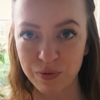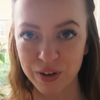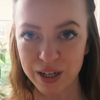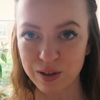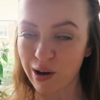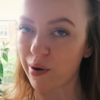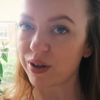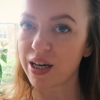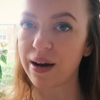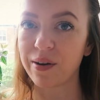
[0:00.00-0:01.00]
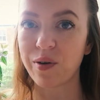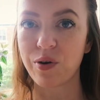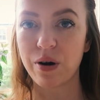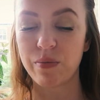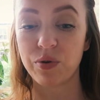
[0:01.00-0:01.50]
wieder zu Hause
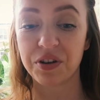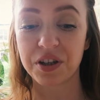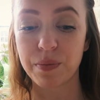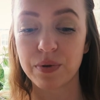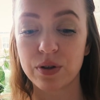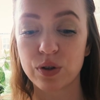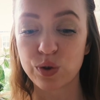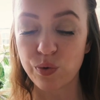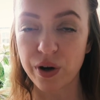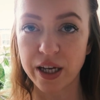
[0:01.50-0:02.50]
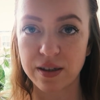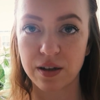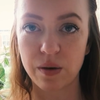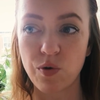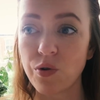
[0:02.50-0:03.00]
angekommen und ich habe so
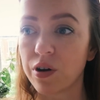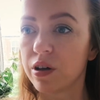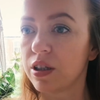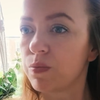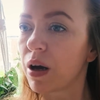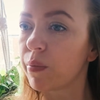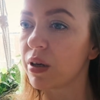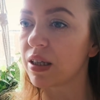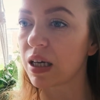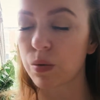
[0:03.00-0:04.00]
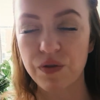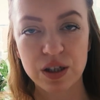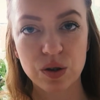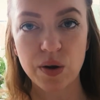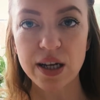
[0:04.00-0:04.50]
extrem Hunger. Ich mache mir jetzt erstmal
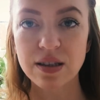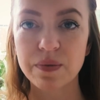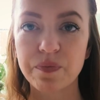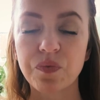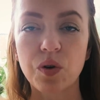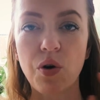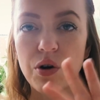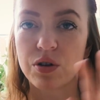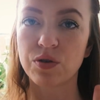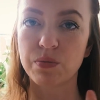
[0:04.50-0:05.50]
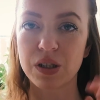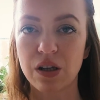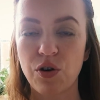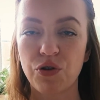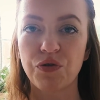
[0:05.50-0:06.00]
was zu essen, koche so ein
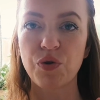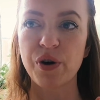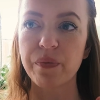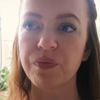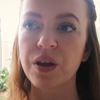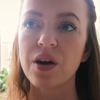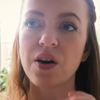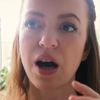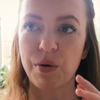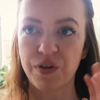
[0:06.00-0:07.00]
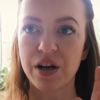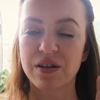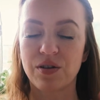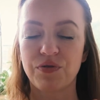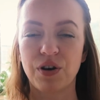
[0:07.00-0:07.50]
bisschen auch vor aber werde
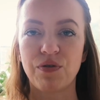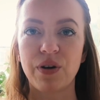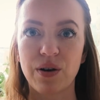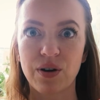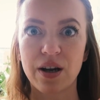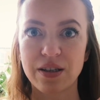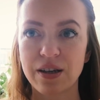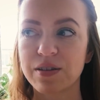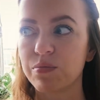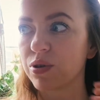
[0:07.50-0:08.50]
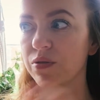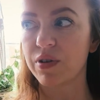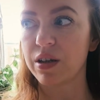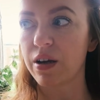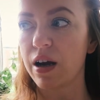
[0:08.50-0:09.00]
das auf jeden Fall auch gleich essen müssen,
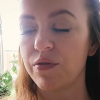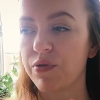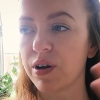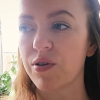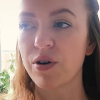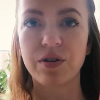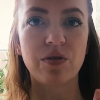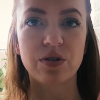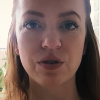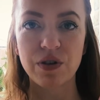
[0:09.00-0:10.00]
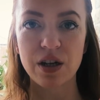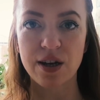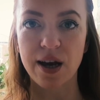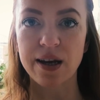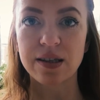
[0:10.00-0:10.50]
weil ich einfach heute noch so
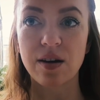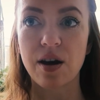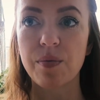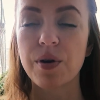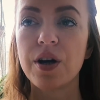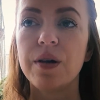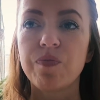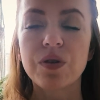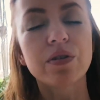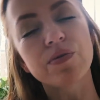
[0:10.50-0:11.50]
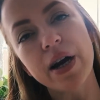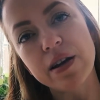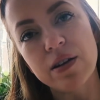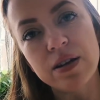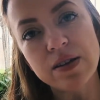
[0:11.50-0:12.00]
wenig gegessen habe. Und zwar
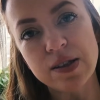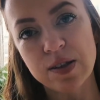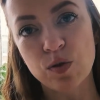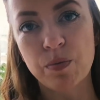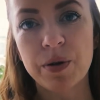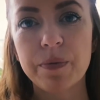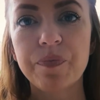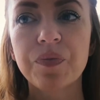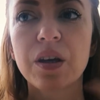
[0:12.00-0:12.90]
eine Linsensuppe.